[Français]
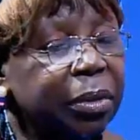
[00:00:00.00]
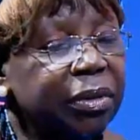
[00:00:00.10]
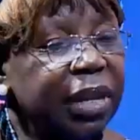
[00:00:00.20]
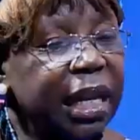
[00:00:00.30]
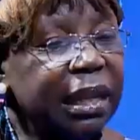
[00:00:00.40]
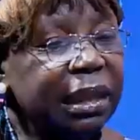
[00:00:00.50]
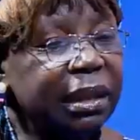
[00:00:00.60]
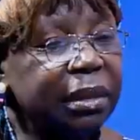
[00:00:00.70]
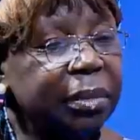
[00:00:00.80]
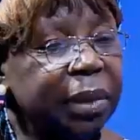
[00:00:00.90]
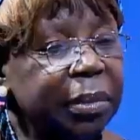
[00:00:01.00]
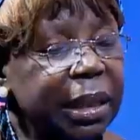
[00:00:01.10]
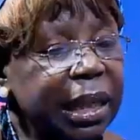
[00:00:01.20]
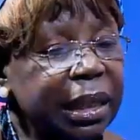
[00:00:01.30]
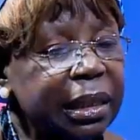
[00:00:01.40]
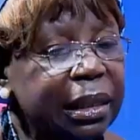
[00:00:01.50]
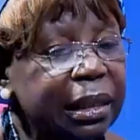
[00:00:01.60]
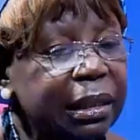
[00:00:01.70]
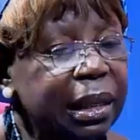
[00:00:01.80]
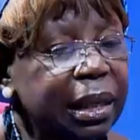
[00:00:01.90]
provinces, même ici à
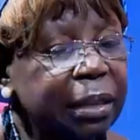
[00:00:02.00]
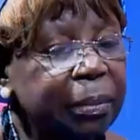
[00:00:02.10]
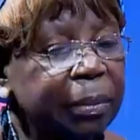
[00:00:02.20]
Kinshasa,